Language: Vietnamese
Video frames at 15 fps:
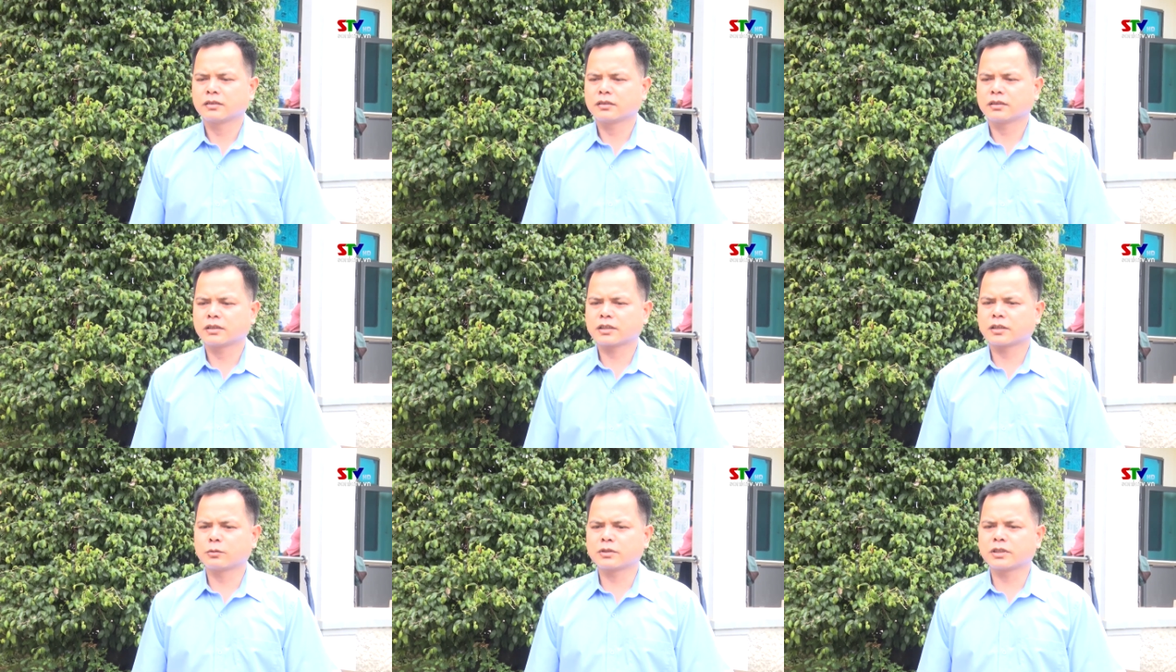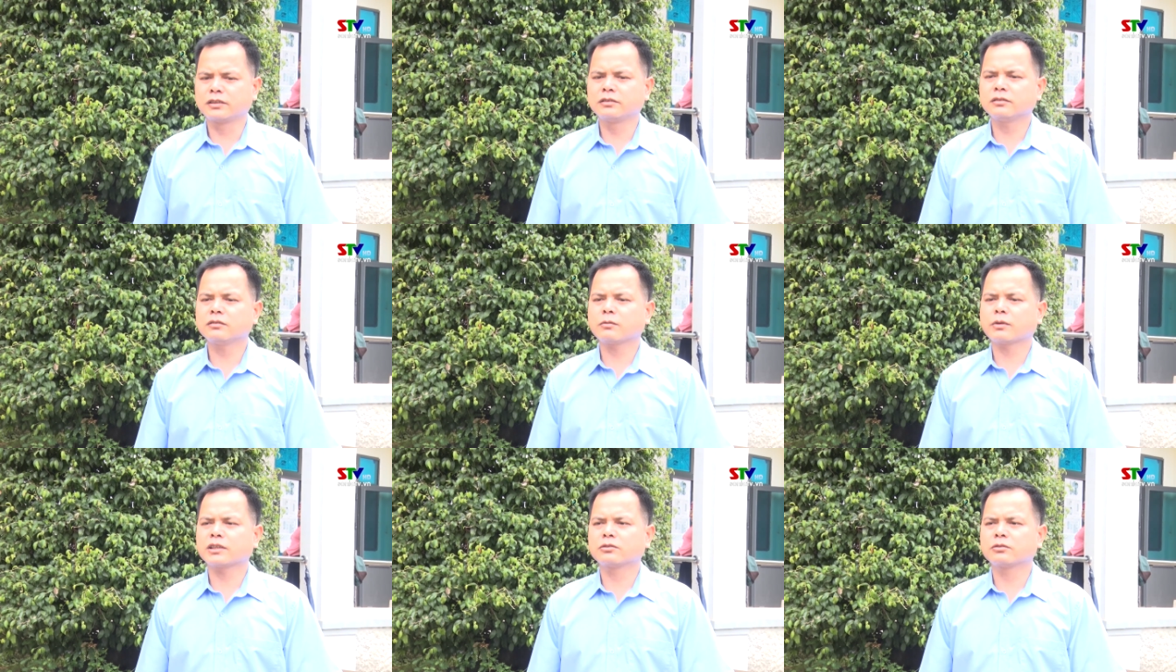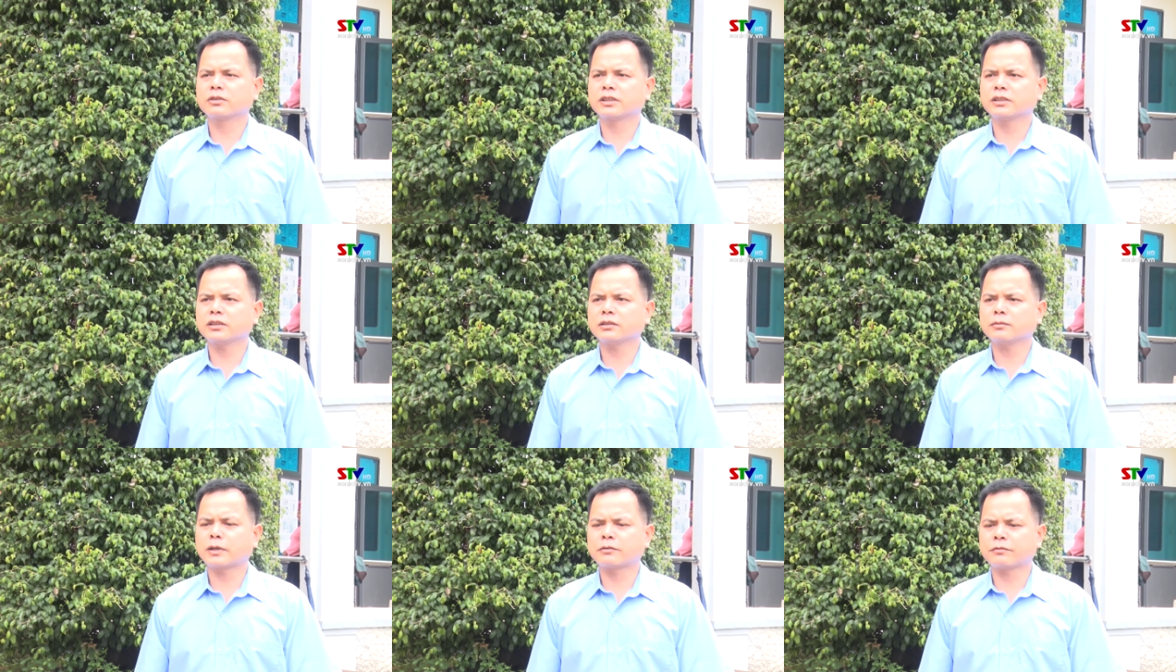ờ, cầu cứng qua suối
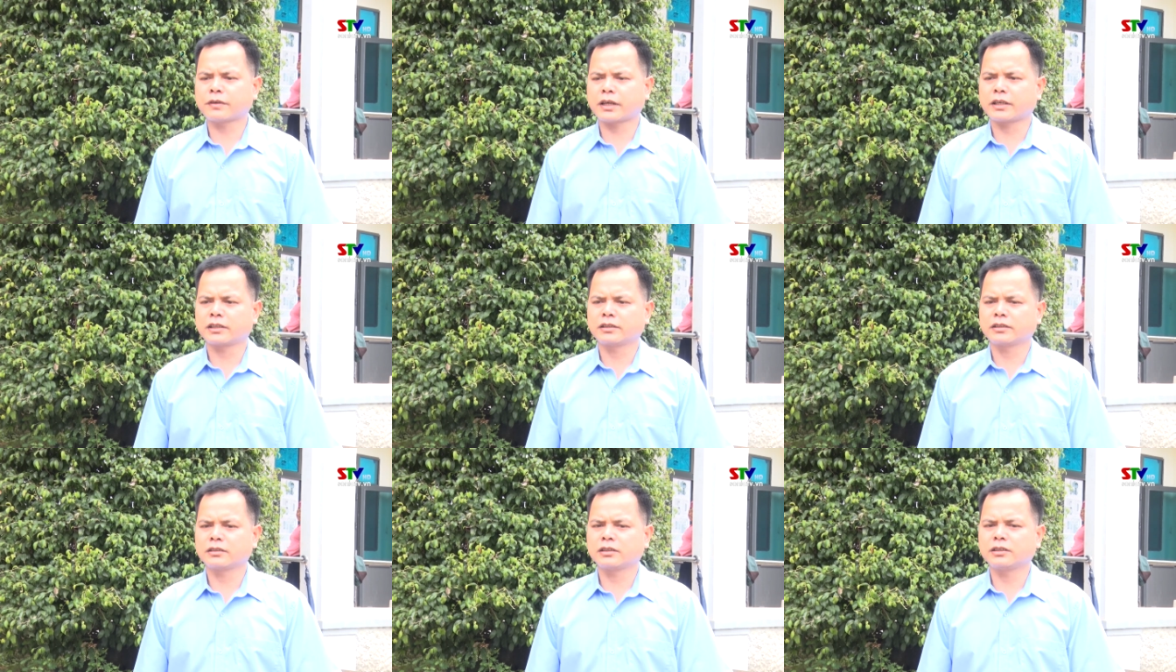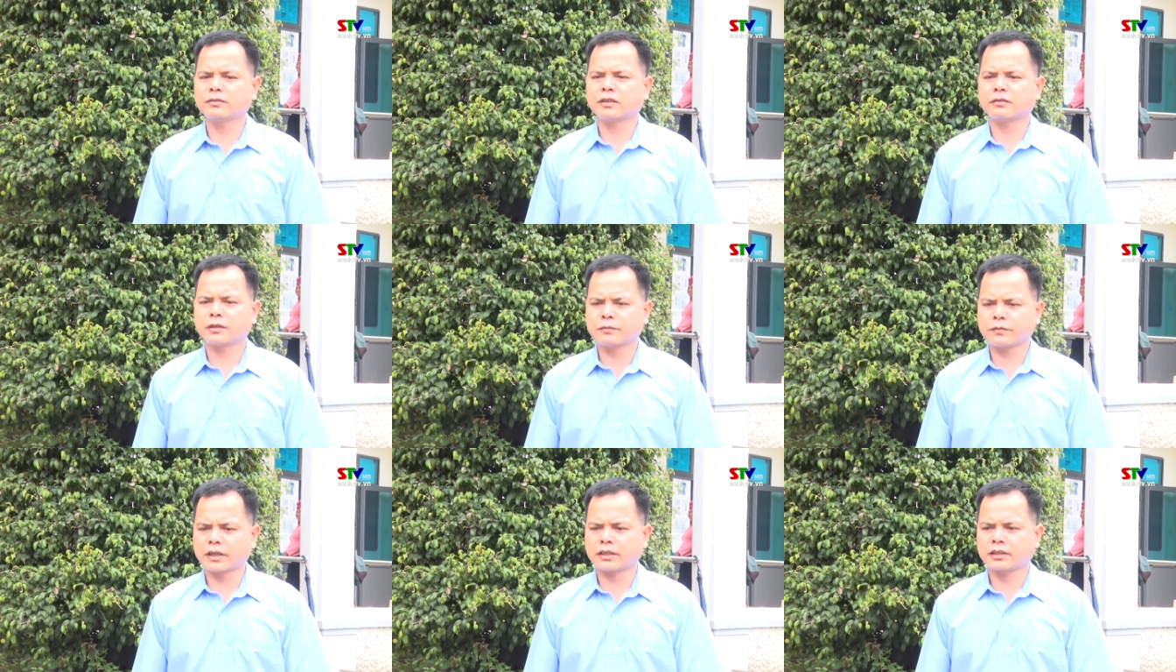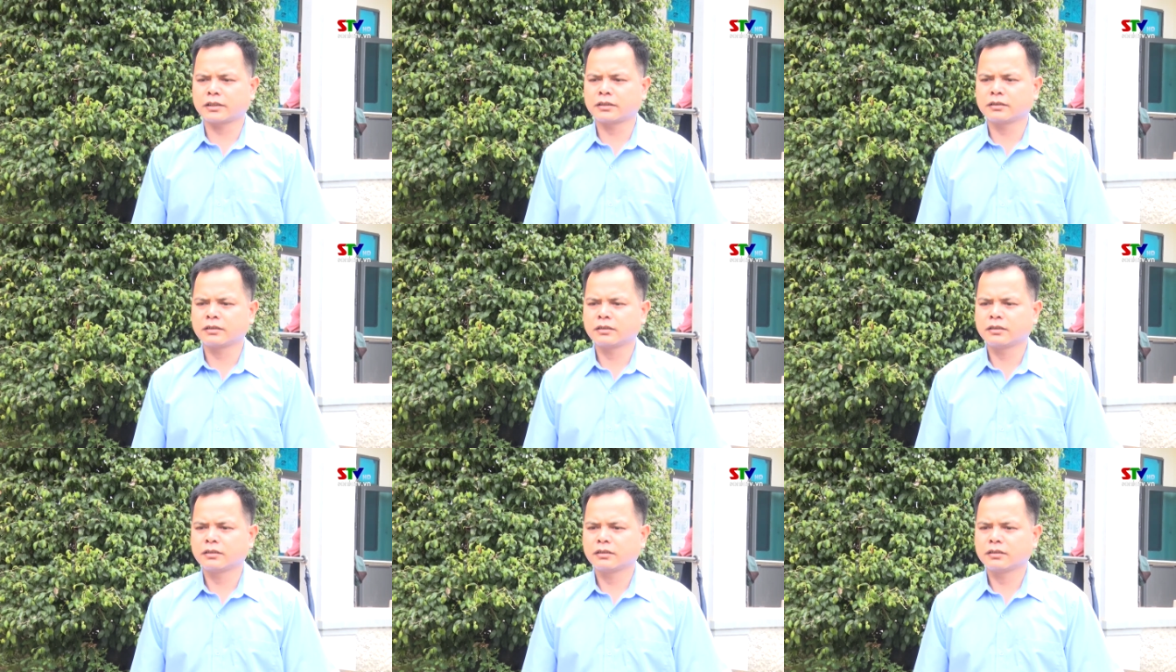Bán Phải đi vào Bán Phải
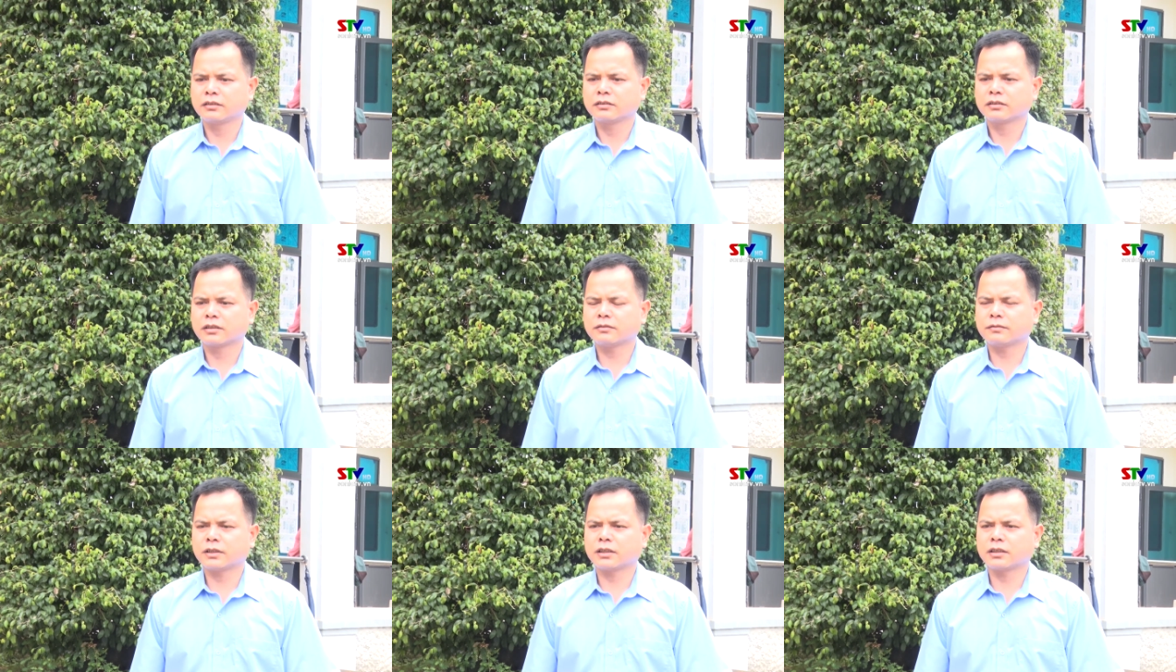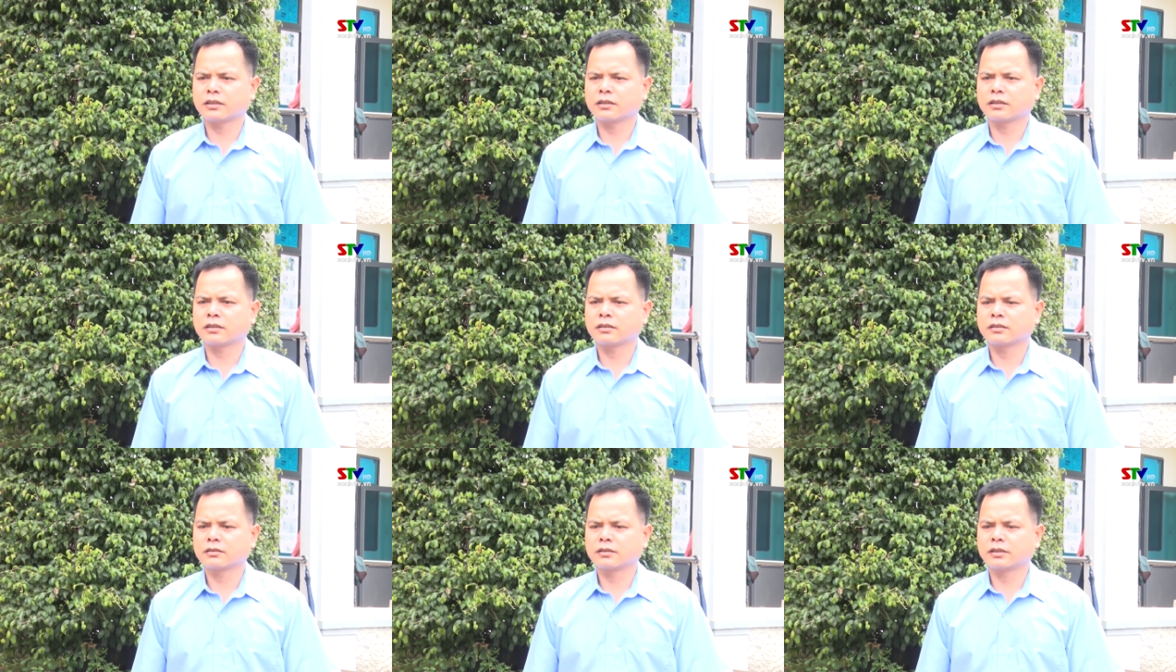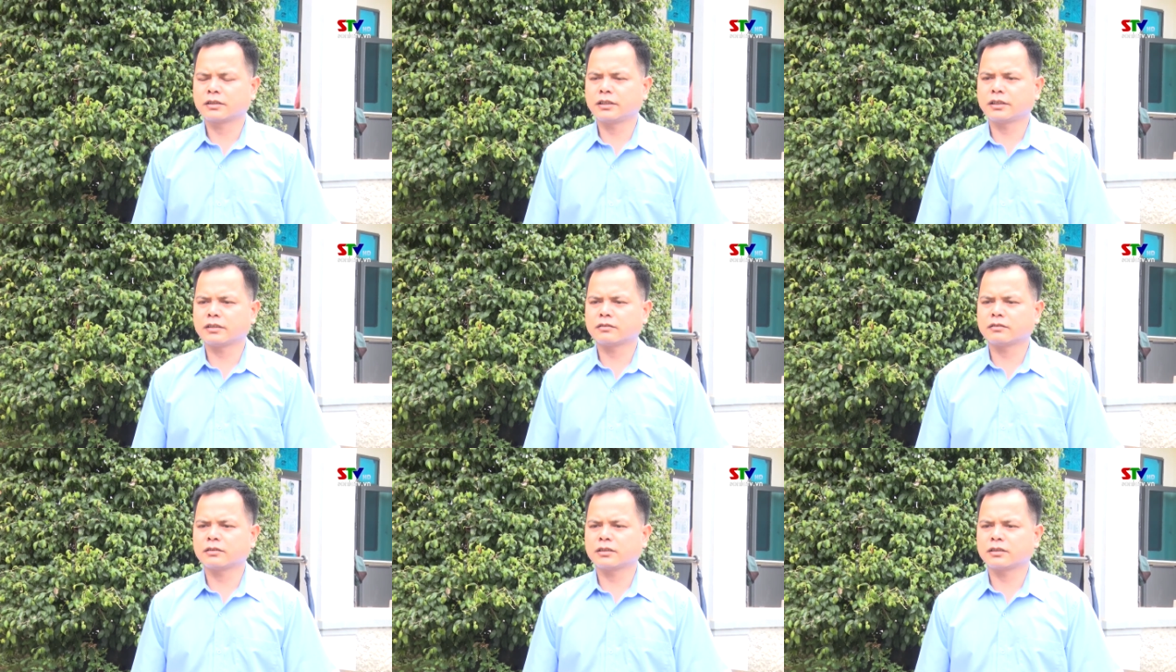và thực hiện
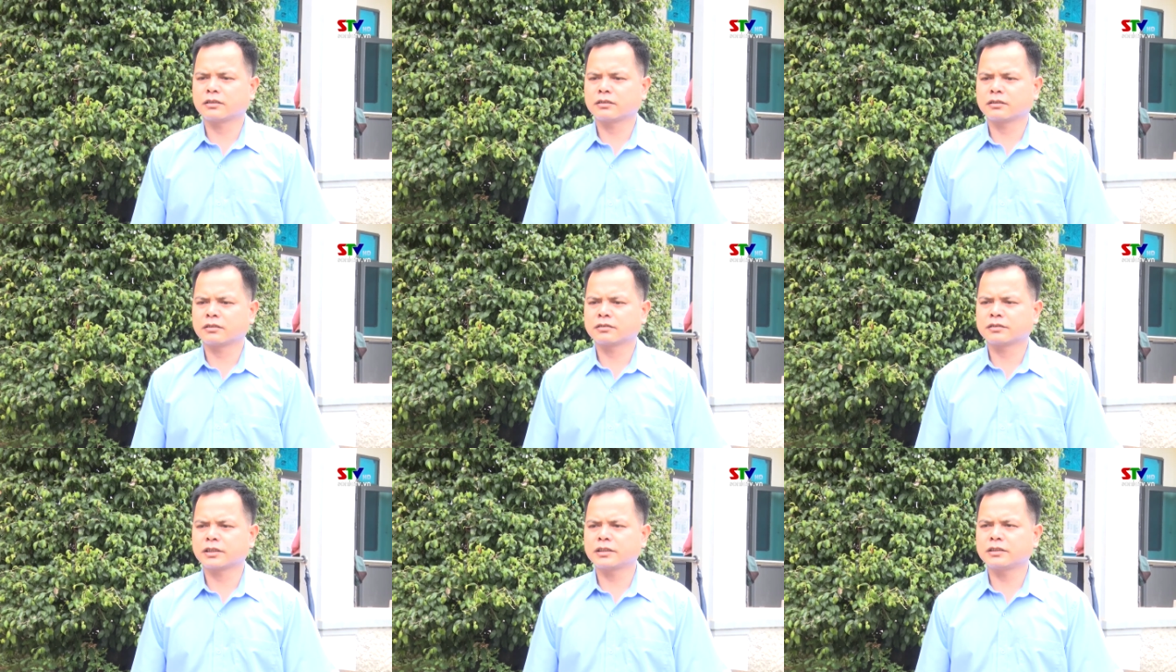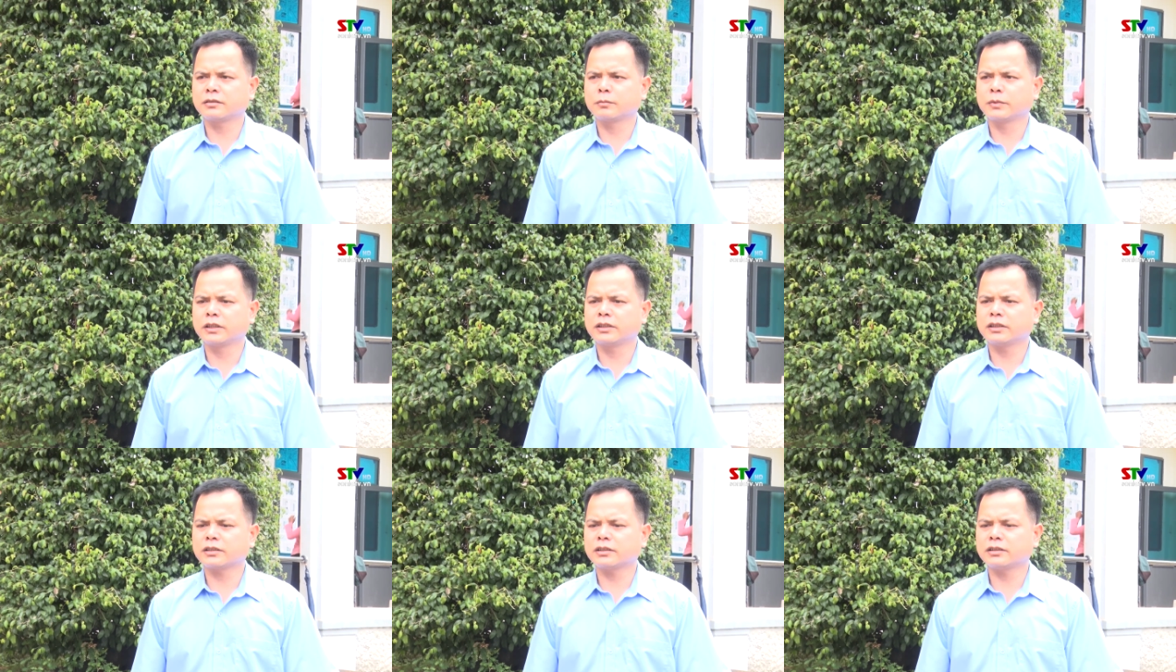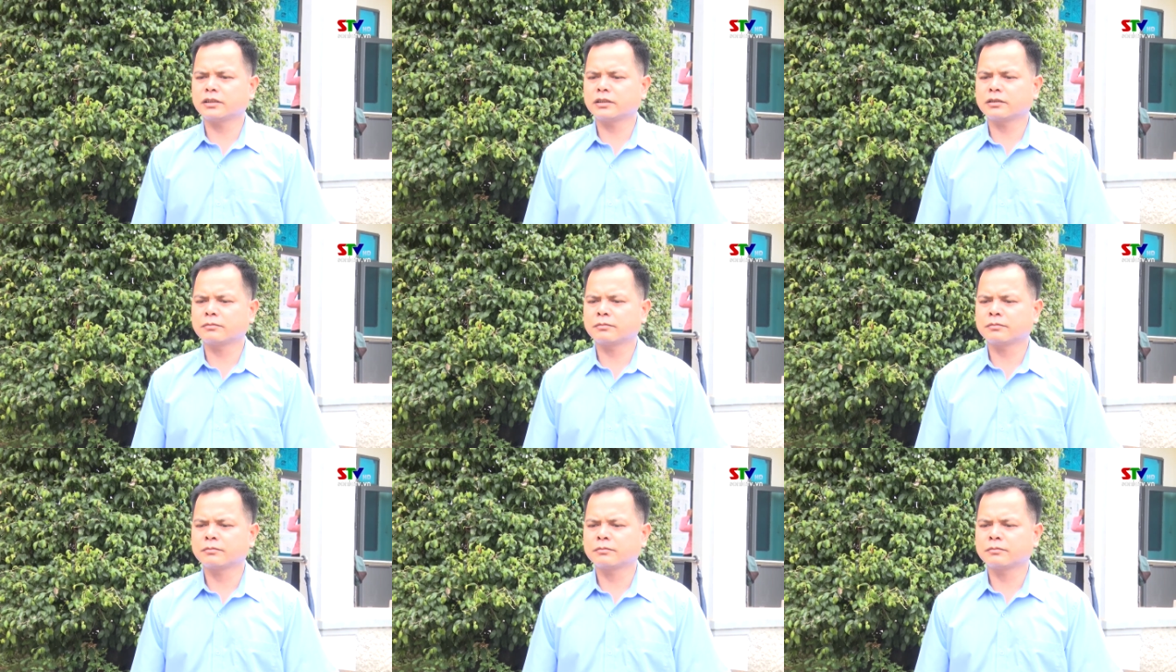uh, xây dựng mới cái um,